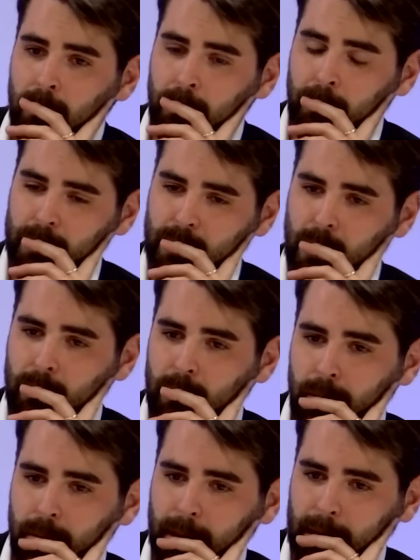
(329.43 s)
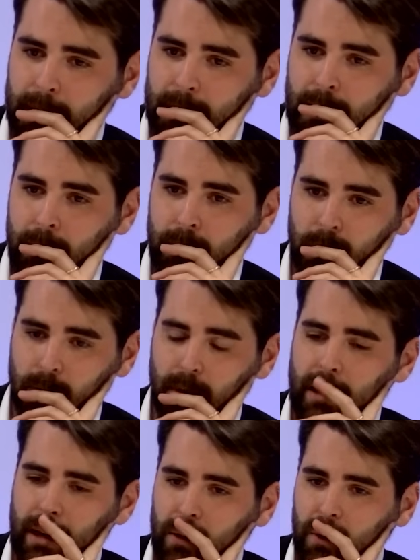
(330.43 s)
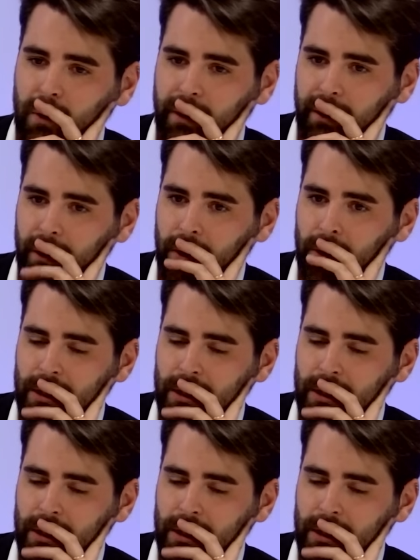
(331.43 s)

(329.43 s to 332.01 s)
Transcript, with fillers: Pues como bien estamos en un canal jurídico,